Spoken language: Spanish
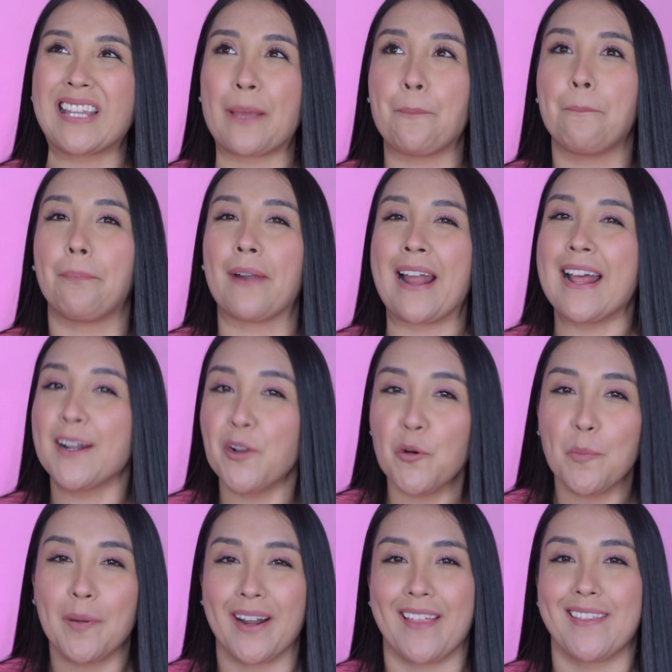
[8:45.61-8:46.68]

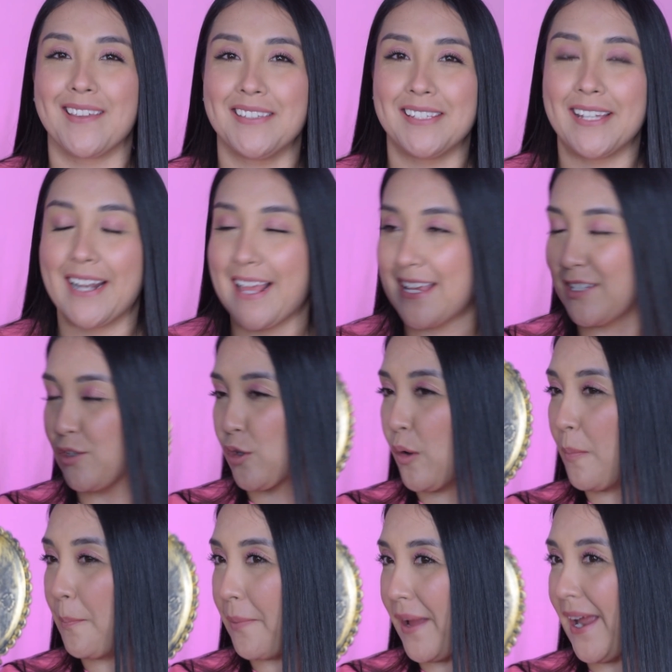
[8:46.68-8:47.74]
temprano para decir
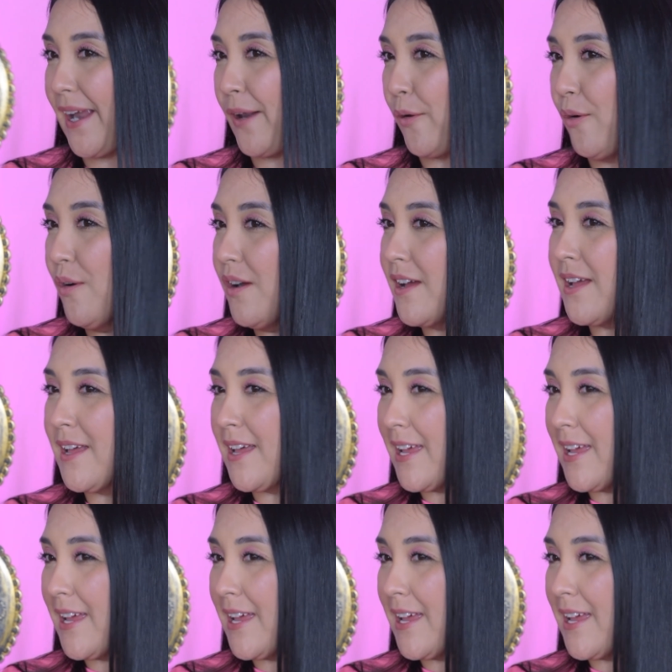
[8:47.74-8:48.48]
esto, pero